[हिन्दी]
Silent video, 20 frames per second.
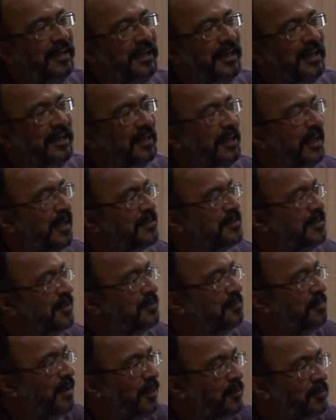ही क्रिएट्स
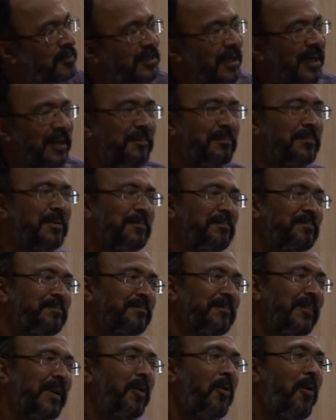दिस ब्राउन साहिब
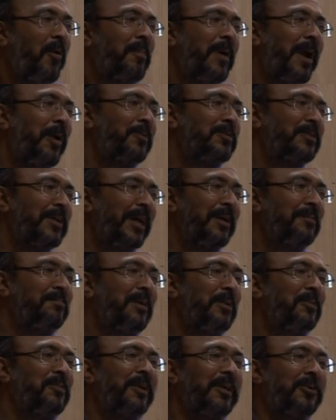और ब्राउन साहिब
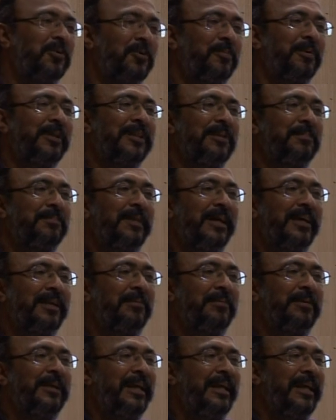में उनका दो मतलब था
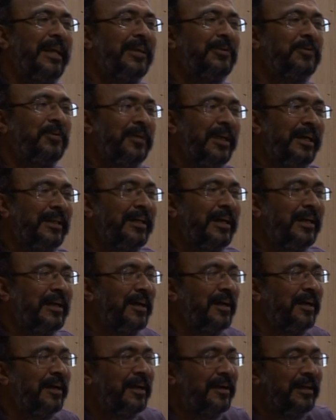कि भैया एक तो ये था कि
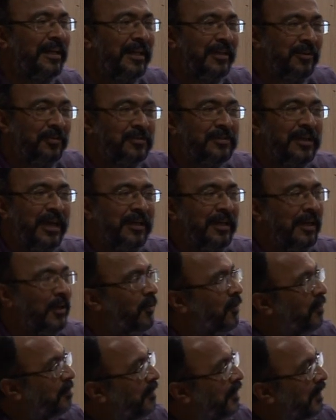अगर हिंदुस्तानी
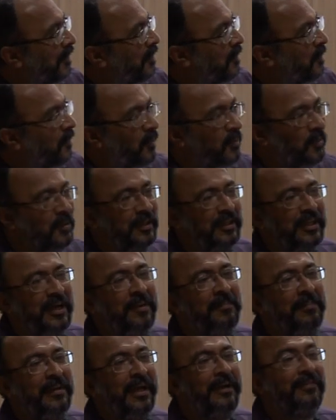लोग भी अगर गोरों की
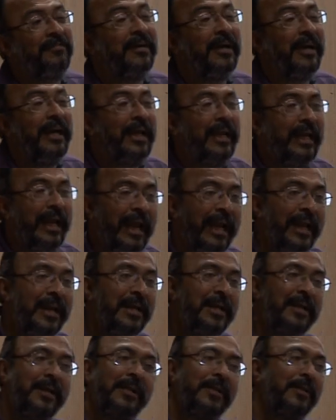तरह बिहेव करेंगे
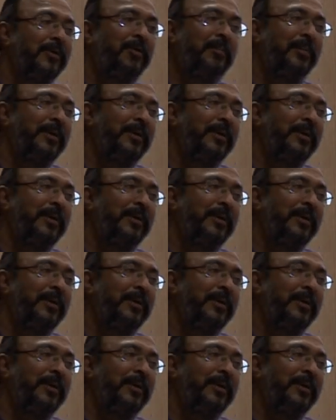तो